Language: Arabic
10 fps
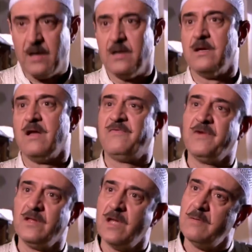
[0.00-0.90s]
علينا
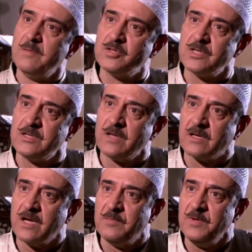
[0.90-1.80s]
2000 دهب بجريتك
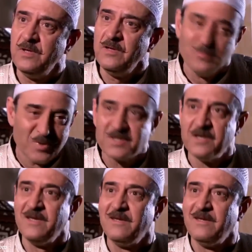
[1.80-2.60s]
يا بي انبسط